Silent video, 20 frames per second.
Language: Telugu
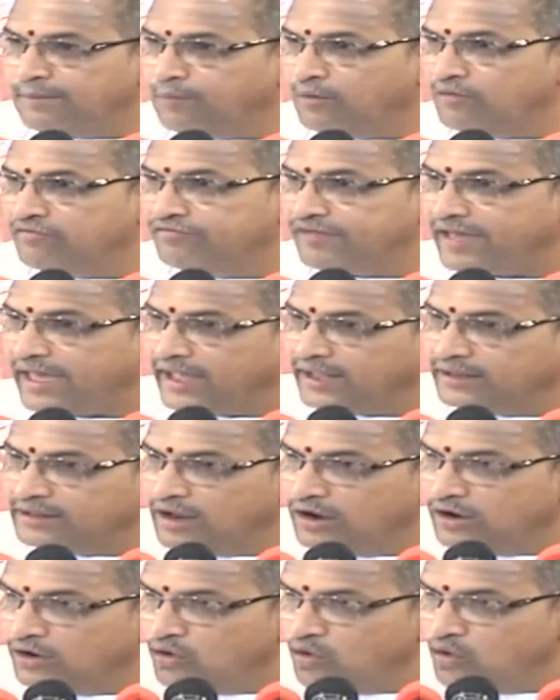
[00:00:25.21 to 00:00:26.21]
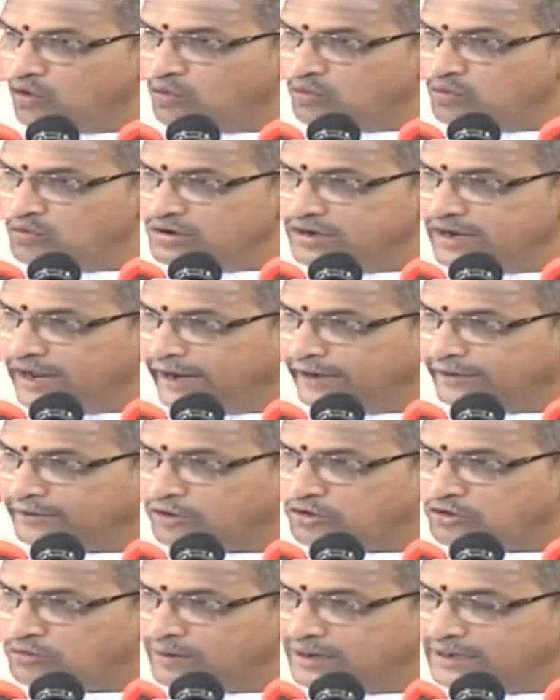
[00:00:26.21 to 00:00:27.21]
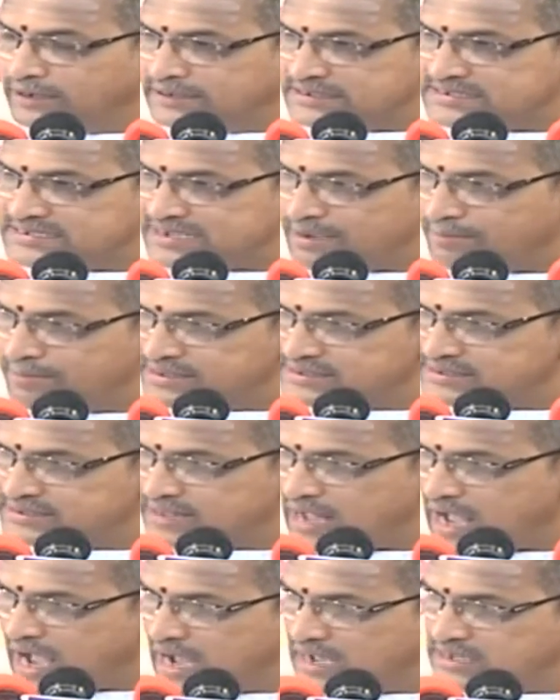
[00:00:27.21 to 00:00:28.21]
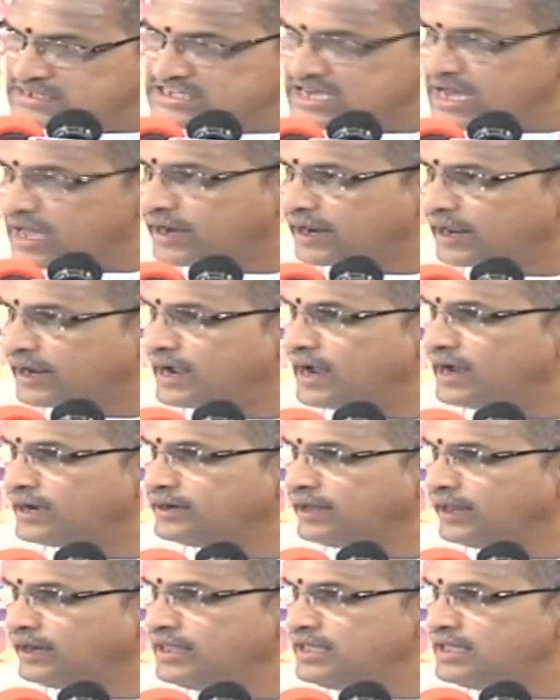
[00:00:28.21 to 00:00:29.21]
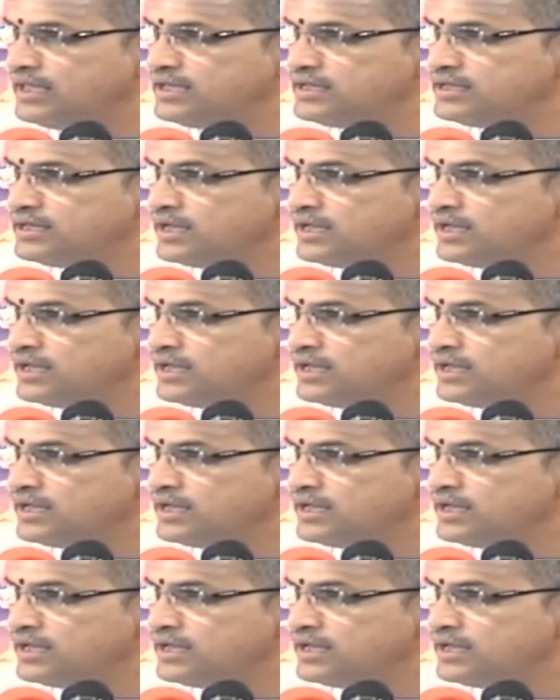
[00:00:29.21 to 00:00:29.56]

ఇప్పుడు వేదంలో ఉండేటటువంటి సమస్త ఆచారకాండని